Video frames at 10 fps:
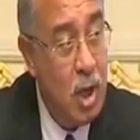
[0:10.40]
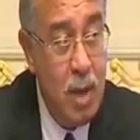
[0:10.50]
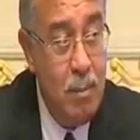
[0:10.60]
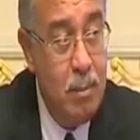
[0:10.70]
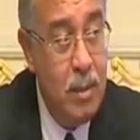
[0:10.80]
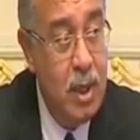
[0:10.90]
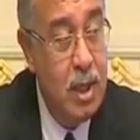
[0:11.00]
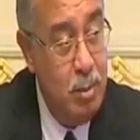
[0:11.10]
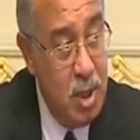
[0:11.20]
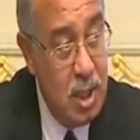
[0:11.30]
رقم
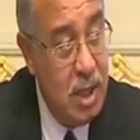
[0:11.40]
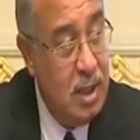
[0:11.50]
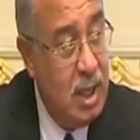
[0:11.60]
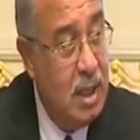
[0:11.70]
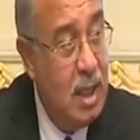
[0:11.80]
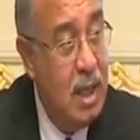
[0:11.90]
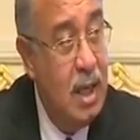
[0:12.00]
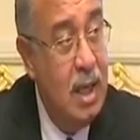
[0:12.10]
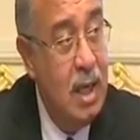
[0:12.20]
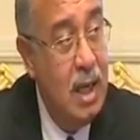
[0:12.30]
كبير جدا
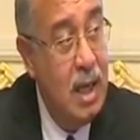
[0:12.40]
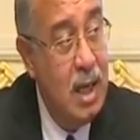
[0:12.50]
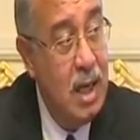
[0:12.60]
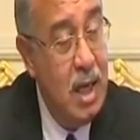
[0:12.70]
آه،